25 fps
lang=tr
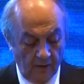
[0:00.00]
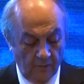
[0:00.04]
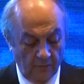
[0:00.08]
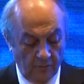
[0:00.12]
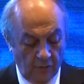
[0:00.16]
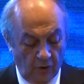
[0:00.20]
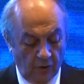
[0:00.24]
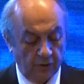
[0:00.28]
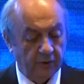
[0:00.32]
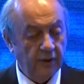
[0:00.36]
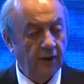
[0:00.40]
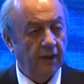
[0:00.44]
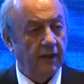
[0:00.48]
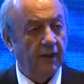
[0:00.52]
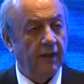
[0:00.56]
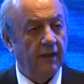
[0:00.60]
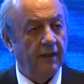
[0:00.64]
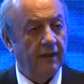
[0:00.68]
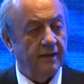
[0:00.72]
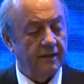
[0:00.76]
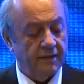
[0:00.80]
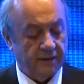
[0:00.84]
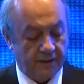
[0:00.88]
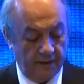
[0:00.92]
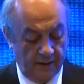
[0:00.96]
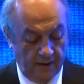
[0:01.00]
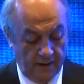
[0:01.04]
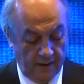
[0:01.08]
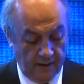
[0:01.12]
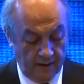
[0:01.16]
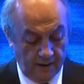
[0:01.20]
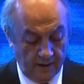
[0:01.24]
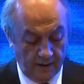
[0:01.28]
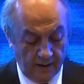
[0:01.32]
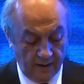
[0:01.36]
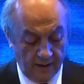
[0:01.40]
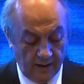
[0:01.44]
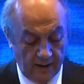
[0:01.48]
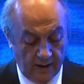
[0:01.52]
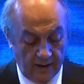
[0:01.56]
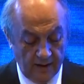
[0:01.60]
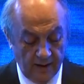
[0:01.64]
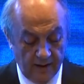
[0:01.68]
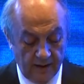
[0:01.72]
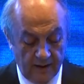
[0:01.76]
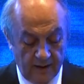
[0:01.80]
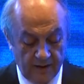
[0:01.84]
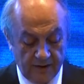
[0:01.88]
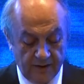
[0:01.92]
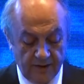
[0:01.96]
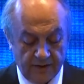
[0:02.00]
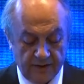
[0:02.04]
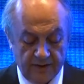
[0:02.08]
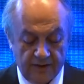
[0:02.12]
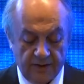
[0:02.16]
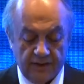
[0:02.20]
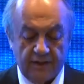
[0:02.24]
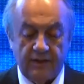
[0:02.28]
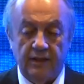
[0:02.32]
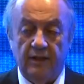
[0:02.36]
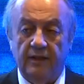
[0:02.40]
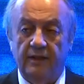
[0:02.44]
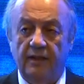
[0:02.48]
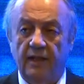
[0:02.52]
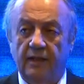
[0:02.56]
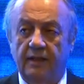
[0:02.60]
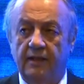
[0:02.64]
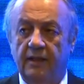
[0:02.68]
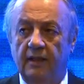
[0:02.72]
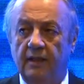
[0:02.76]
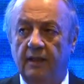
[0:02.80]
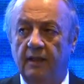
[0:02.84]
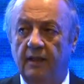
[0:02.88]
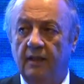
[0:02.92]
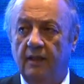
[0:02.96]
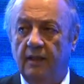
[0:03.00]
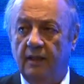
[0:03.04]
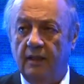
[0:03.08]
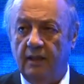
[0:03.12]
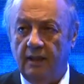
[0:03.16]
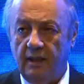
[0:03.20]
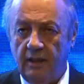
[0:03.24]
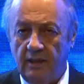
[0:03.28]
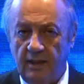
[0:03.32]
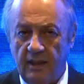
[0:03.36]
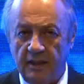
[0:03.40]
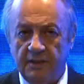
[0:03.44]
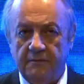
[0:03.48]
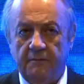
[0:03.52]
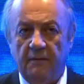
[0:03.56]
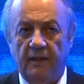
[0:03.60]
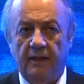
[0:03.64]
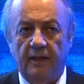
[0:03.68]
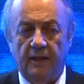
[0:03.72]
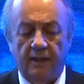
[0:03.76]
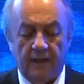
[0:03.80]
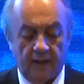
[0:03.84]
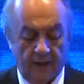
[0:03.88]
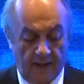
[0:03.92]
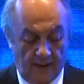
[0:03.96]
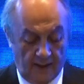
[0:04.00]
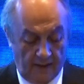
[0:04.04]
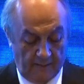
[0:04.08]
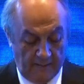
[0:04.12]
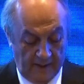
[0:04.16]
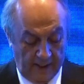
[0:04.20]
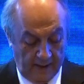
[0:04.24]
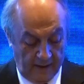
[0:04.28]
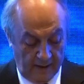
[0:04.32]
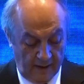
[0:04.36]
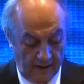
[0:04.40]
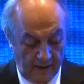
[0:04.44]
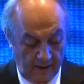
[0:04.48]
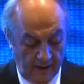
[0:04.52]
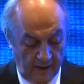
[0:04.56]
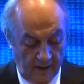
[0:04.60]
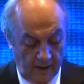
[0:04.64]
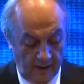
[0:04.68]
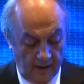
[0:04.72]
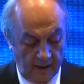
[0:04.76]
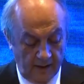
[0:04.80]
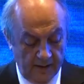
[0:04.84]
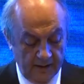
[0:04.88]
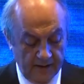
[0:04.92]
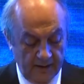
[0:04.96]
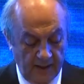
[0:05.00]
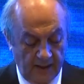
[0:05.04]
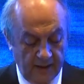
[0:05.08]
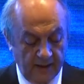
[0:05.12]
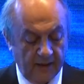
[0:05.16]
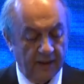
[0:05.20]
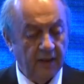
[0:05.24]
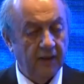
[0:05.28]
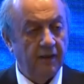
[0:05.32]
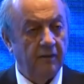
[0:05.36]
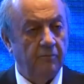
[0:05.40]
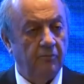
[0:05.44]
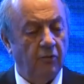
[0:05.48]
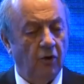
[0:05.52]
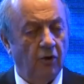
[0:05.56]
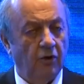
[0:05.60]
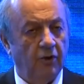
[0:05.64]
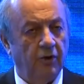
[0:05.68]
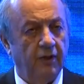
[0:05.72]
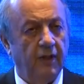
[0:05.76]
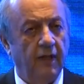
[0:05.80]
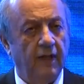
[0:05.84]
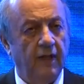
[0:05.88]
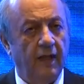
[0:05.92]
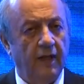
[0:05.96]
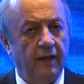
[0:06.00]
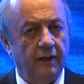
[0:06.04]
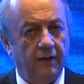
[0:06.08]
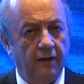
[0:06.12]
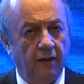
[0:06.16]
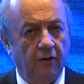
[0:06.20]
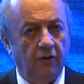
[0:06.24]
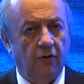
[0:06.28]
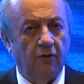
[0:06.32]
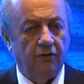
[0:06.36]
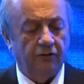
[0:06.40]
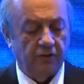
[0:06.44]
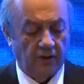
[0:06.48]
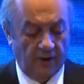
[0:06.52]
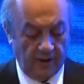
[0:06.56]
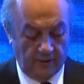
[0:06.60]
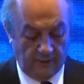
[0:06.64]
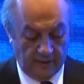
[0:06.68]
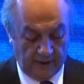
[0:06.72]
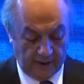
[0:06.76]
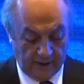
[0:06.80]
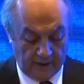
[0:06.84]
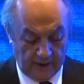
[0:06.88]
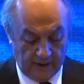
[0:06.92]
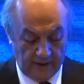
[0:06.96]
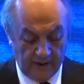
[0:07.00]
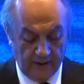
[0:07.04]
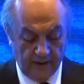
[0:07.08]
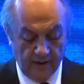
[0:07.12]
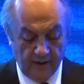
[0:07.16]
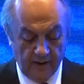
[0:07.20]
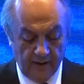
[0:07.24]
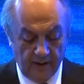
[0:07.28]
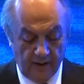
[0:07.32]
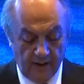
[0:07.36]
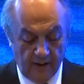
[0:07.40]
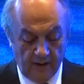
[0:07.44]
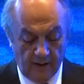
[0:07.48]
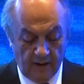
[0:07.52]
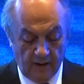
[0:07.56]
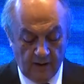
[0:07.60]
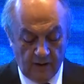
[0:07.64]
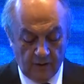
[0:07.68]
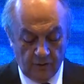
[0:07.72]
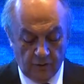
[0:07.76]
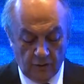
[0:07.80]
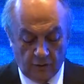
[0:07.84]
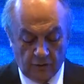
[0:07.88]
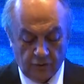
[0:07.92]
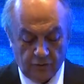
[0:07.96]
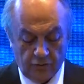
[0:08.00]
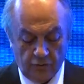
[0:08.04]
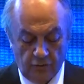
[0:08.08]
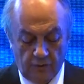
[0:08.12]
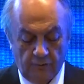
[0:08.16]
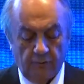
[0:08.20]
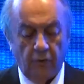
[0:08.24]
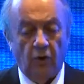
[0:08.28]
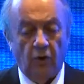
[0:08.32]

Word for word: Bölgeler arası gelir eşitsizliğindeki iyileşmelere rağmen zengin bölgelerde ortalama gelir yoksul